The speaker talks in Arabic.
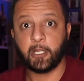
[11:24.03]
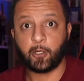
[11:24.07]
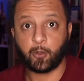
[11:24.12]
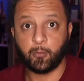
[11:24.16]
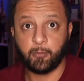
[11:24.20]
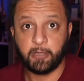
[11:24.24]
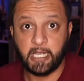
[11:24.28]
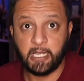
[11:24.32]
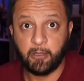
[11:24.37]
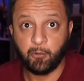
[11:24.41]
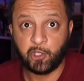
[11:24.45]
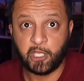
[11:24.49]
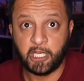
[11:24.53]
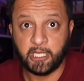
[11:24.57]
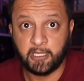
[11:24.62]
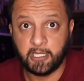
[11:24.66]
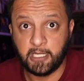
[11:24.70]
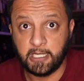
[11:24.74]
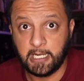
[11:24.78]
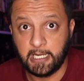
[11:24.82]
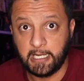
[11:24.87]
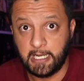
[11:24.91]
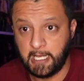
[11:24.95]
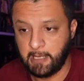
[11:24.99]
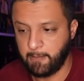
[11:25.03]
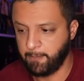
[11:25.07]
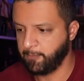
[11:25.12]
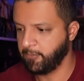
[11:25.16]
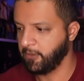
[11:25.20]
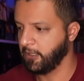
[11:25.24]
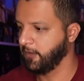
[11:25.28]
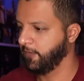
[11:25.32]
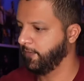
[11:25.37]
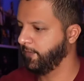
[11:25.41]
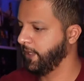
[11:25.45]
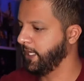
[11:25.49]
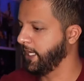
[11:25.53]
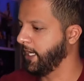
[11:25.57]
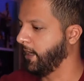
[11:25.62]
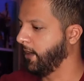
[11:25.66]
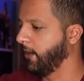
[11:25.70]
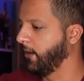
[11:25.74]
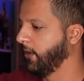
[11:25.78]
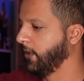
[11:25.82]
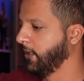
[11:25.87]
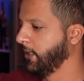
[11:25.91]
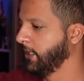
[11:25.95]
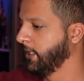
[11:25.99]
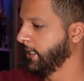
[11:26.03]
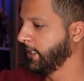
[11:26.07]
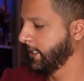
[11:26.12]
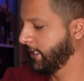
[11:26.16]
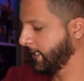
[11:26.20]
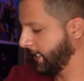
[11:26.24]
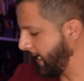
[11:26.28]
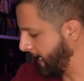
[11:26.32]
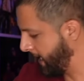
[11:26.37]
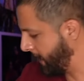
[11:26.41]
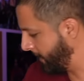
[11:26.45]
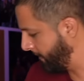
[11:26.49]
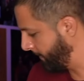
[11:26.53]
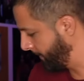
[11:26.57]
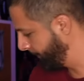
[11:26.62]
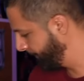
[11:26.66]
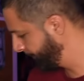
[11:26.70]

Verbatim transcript: لكم كاع واش عندي الالعاب فيها صح